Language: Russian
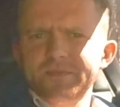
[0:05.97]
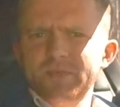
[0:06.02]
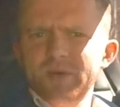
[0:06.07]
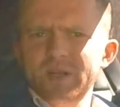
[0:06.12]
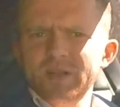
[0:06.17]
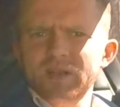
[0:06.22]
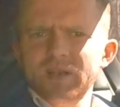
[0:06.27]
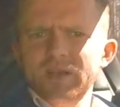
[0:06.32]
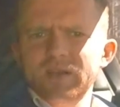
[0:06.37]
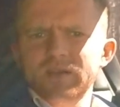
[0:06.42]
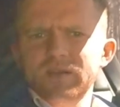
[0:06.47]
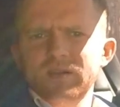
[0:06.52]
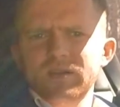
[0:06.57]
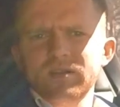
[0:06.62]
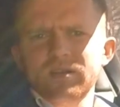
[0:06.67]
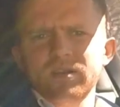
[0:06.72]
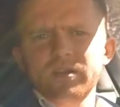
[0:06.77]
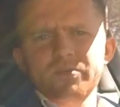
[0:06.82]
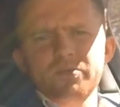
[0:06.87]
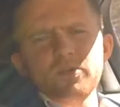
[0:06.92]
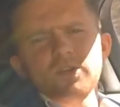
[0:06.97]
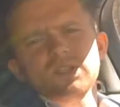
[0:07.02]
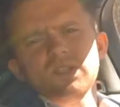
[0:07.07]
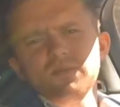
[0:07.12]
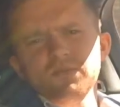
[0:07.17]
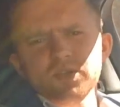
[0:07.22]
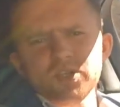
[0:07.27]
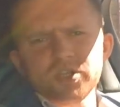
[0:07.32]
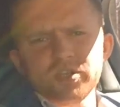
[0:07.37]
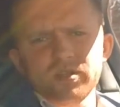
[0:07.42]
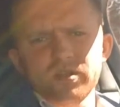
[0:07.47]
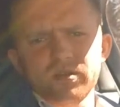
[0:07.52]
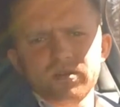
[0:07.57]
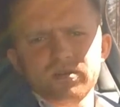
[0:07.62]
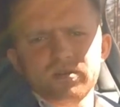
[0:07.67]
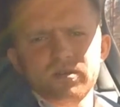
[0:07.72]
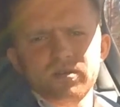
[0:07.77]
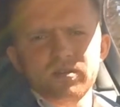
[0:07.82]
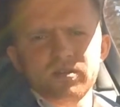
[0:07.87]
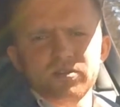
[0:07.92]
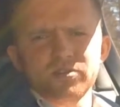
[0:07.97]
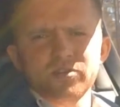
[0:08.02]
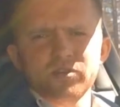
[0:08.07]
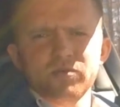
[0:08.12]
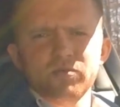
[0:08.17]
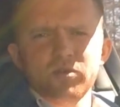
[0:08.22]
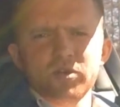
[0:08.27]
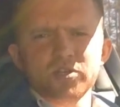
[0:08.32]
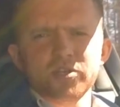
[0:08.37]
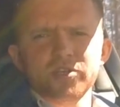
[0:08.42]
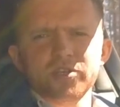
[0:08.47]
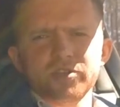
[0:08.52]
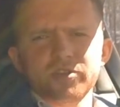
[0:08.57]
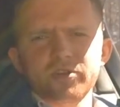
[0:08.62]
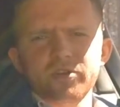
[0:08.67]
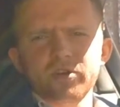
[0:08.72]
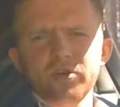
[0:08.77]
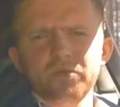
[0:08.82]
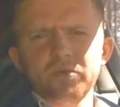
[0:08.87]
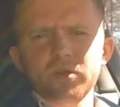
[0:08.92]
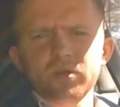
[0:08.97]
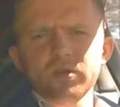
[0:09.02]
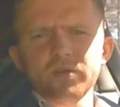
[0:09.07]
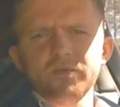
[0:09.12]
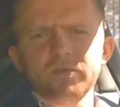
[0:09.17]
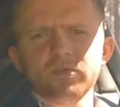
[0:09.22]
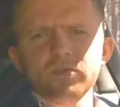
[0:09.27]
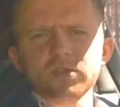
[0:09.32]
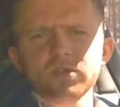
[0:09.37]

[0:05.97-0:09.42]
Бентли – это не просто машина, это чуть больше 4 метров